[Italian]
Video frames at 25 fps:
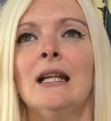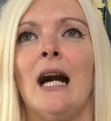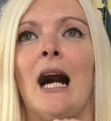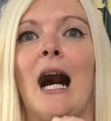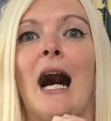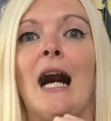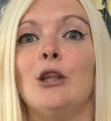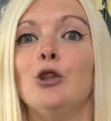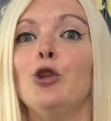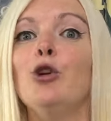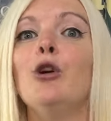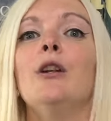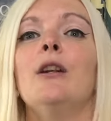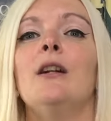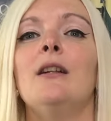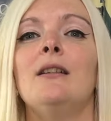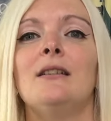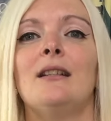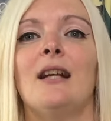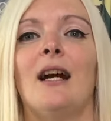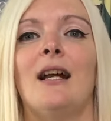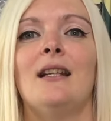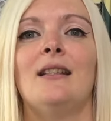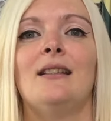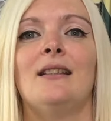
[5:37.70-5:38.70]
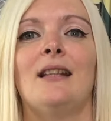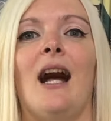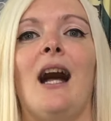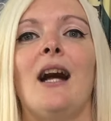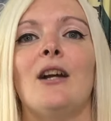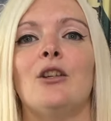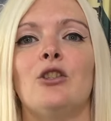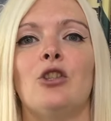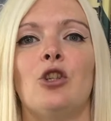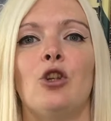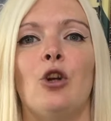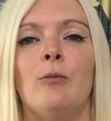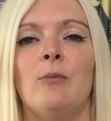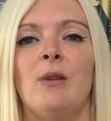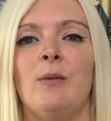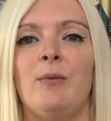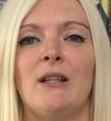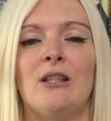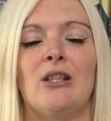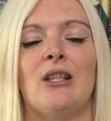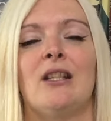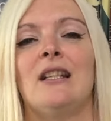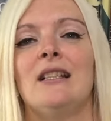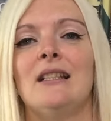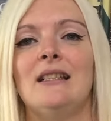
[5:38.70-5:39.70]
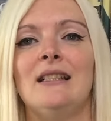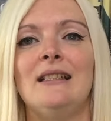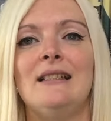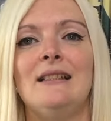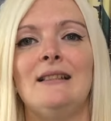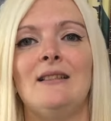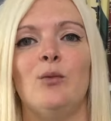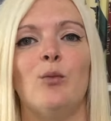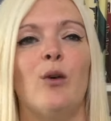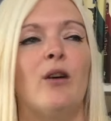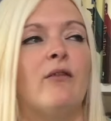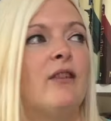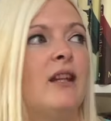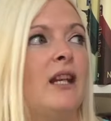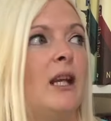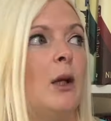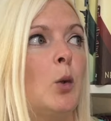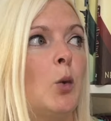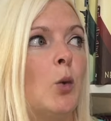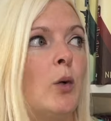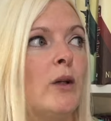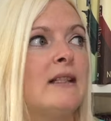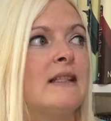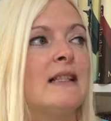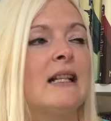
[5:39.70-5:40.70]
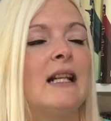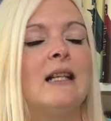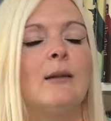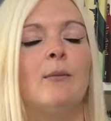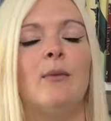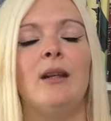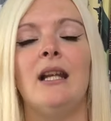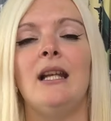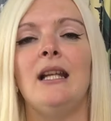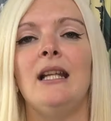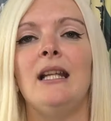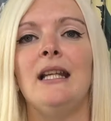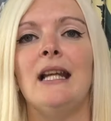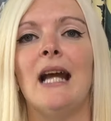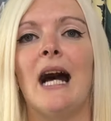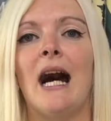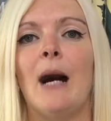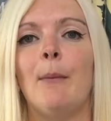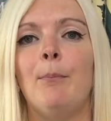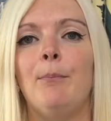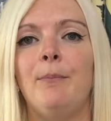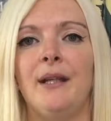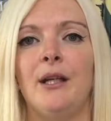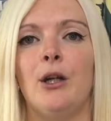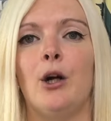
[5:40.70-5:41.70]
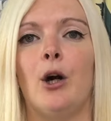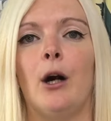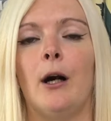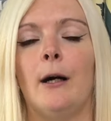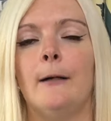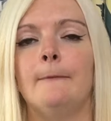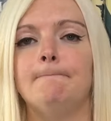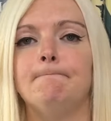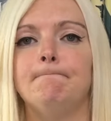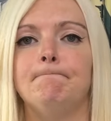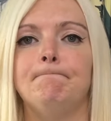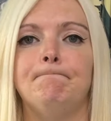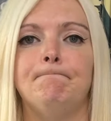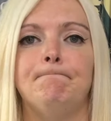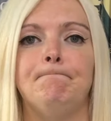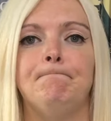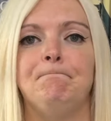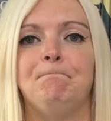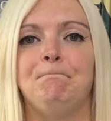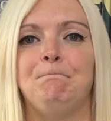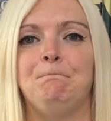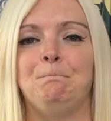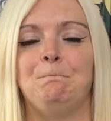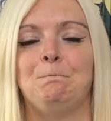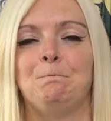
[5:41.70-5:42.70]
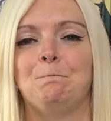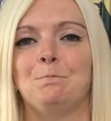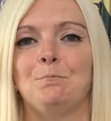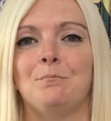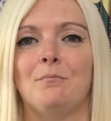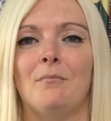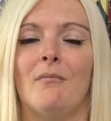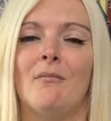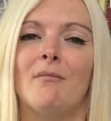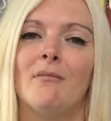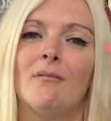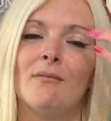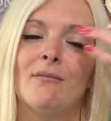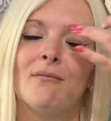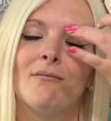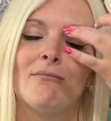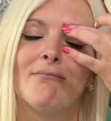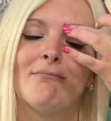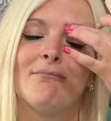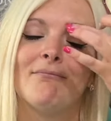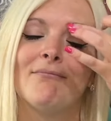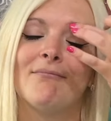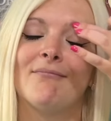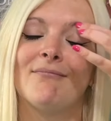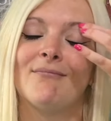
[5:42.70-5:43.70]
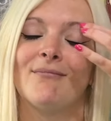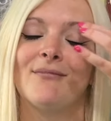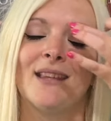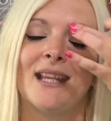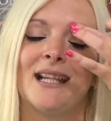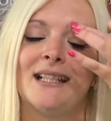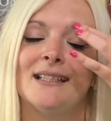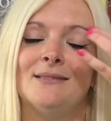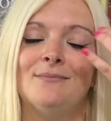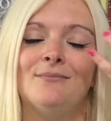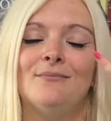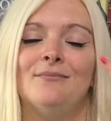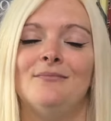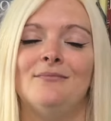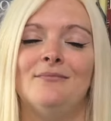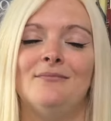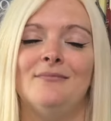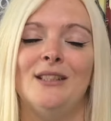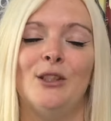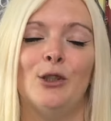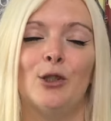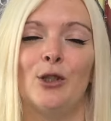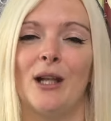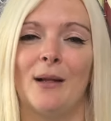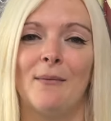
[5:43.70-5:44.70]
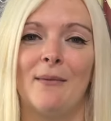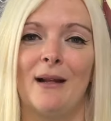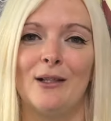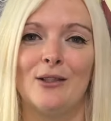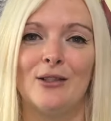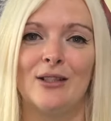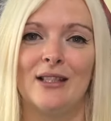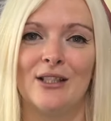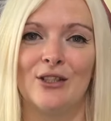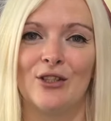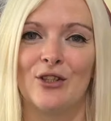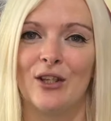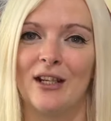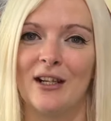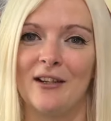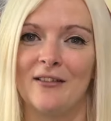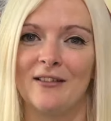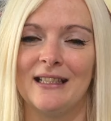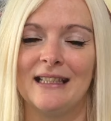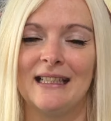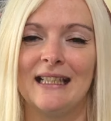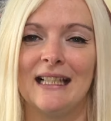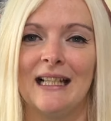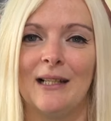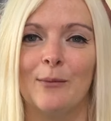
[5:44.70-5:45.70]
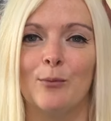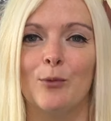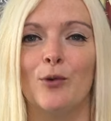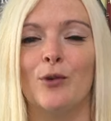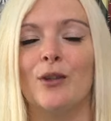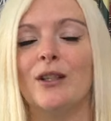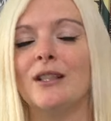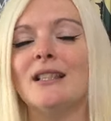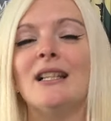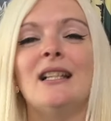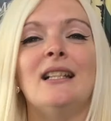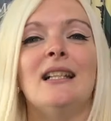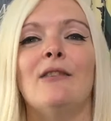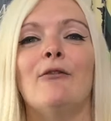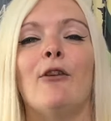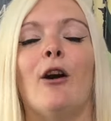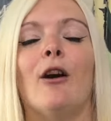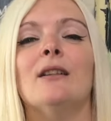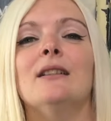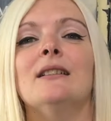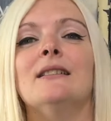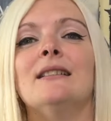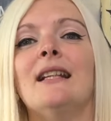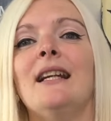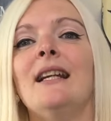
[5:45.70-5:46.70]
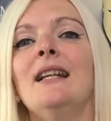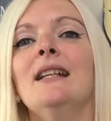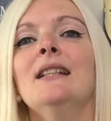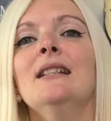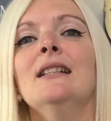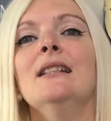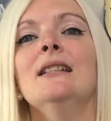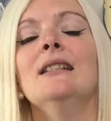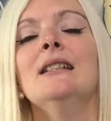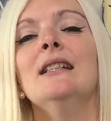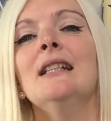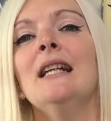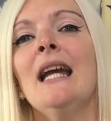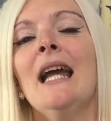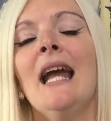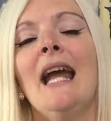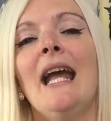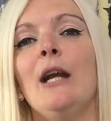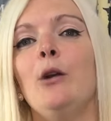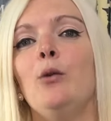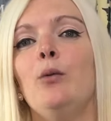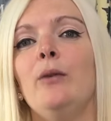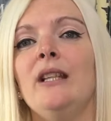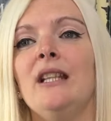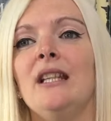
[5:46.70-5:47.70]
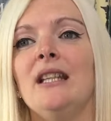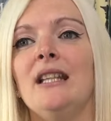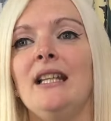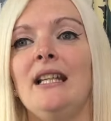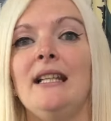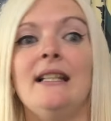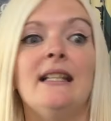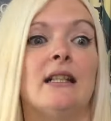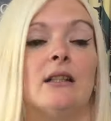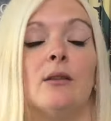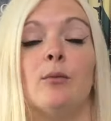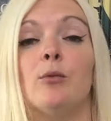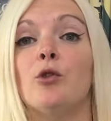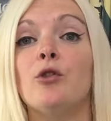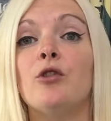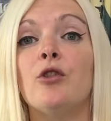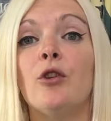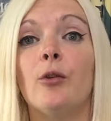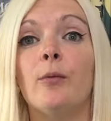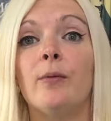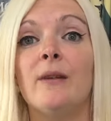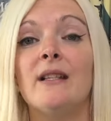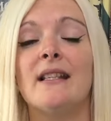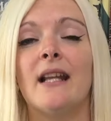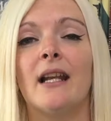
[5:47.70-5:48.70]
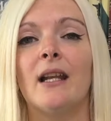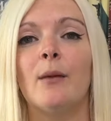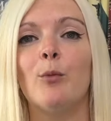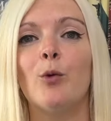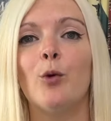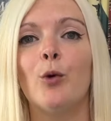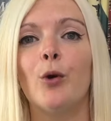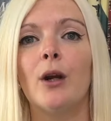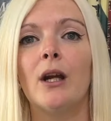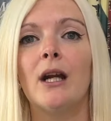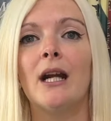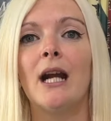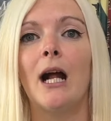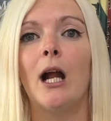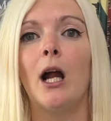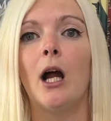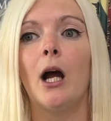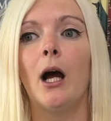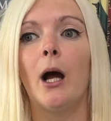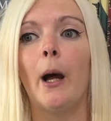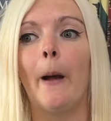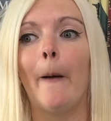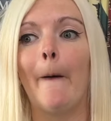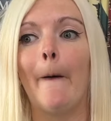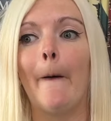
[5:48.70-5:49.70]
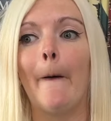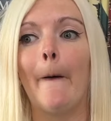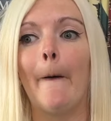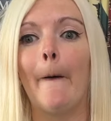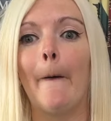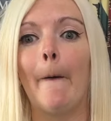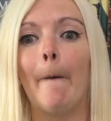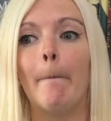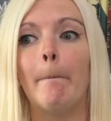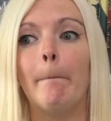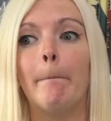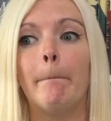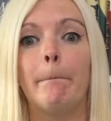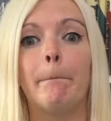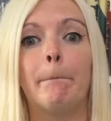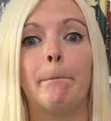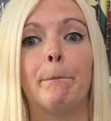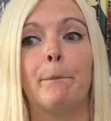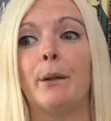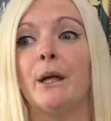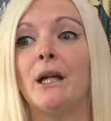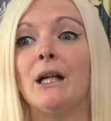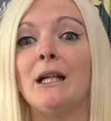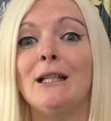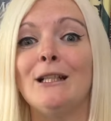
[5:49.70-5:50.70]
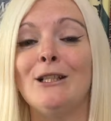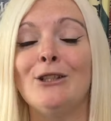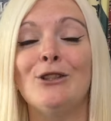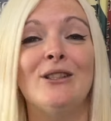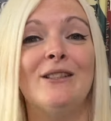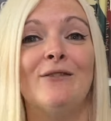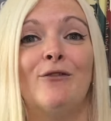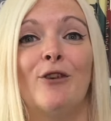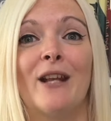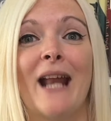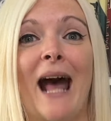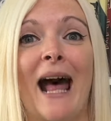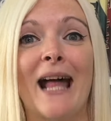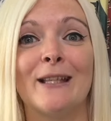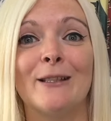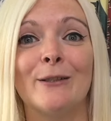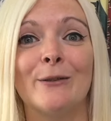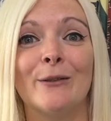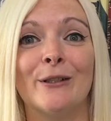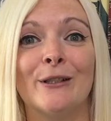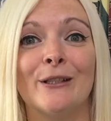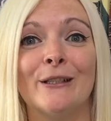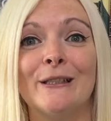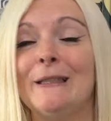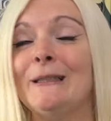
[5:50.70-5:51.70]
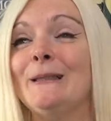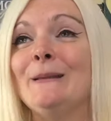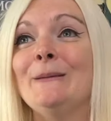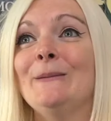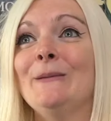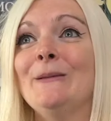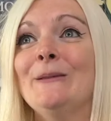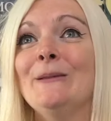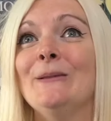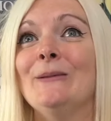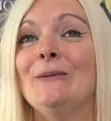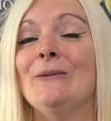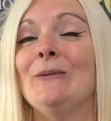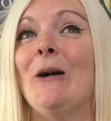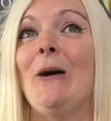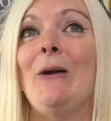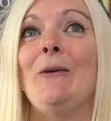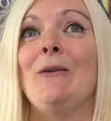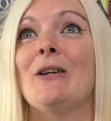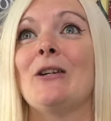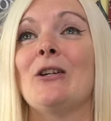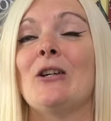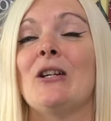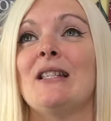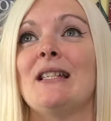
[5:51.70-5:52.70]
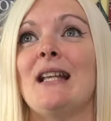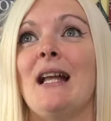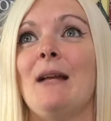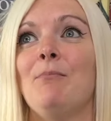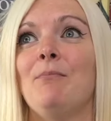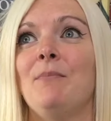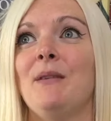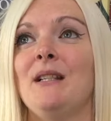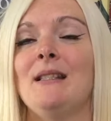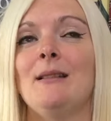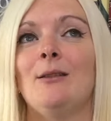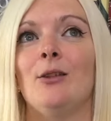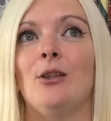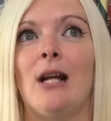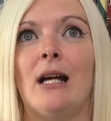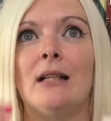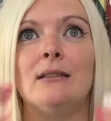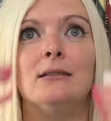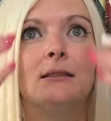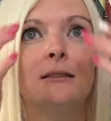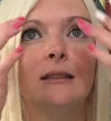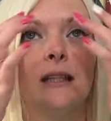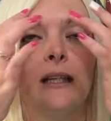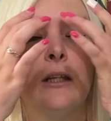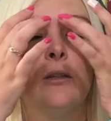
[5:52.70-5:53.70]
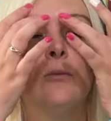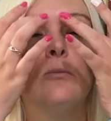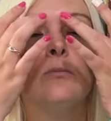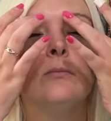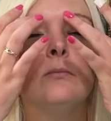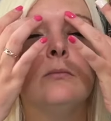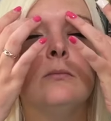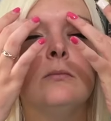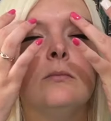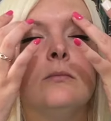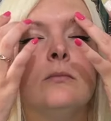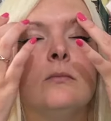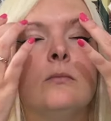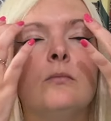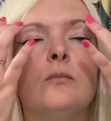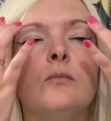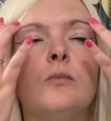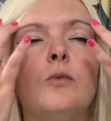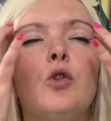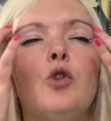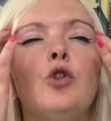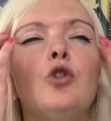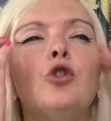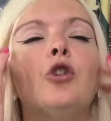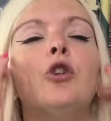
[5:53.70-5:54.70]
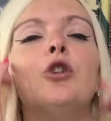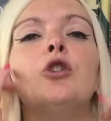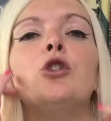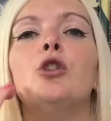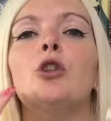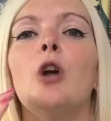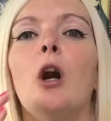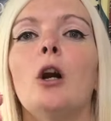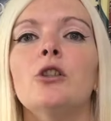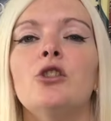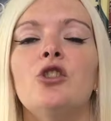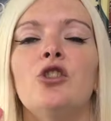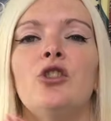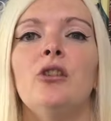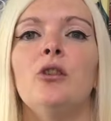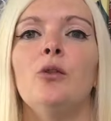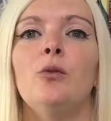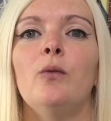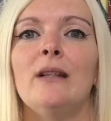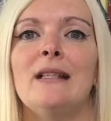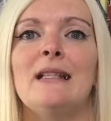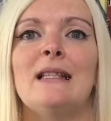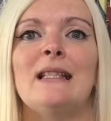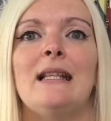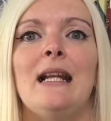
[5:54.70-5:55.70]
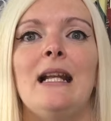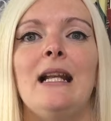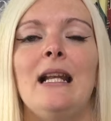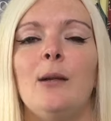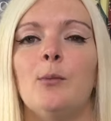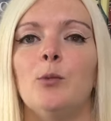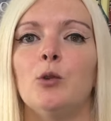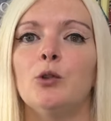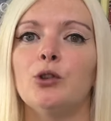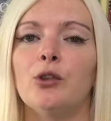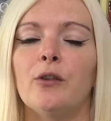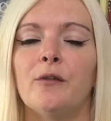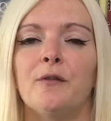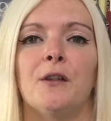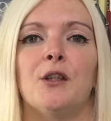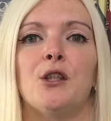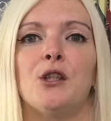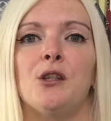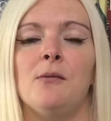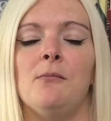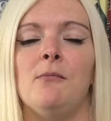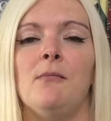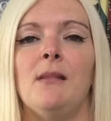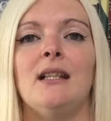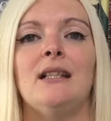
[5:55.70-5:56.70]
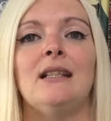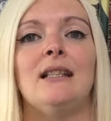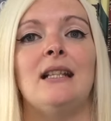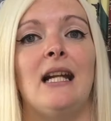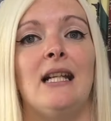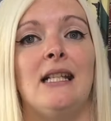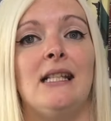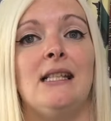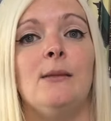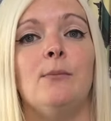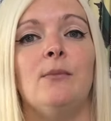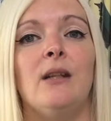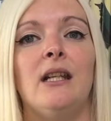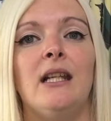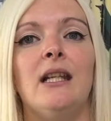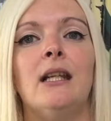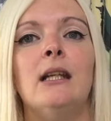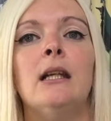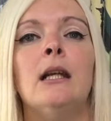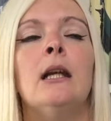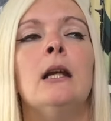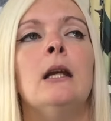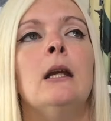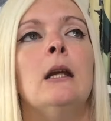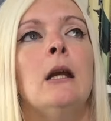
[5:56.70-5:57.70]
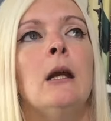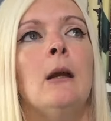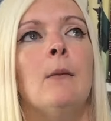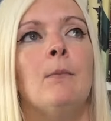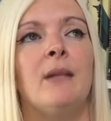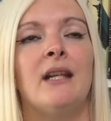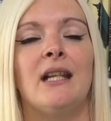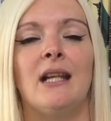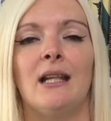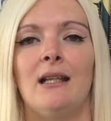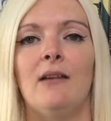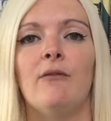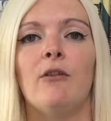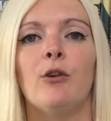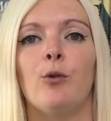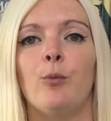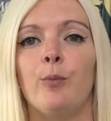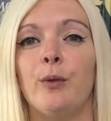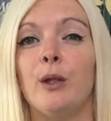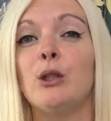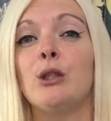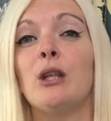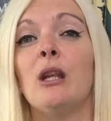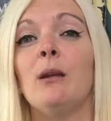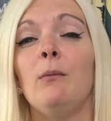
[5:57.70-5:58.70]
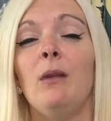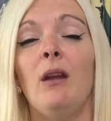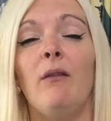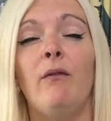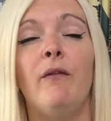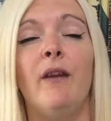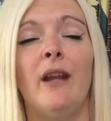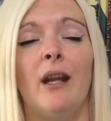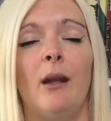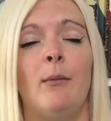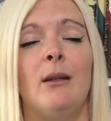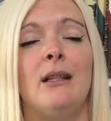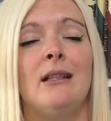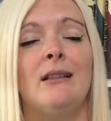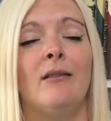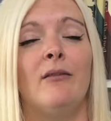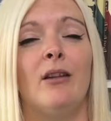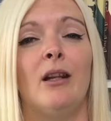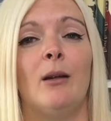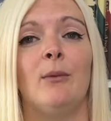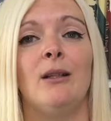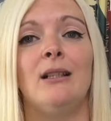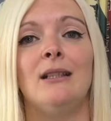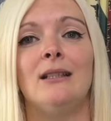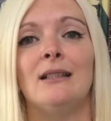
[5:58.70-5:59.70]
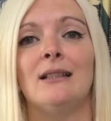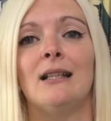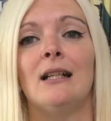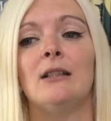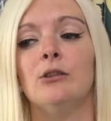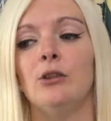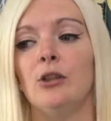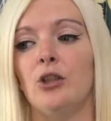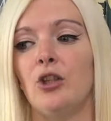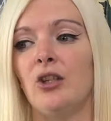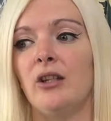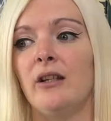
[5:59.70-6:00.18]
adoro il cartaceo, mi piace tantissimo avere questa libreria, però mm, mi torna meglio sinceramente l'ebook delle volte. E quindi niente, me lo sono presa in ebook, uh, eh, l'ho divorato. È una cosa impressionante. Mm, non do 5 stelle molto facilmente ai libri, perché devono piacermi veramente veramente tanto ci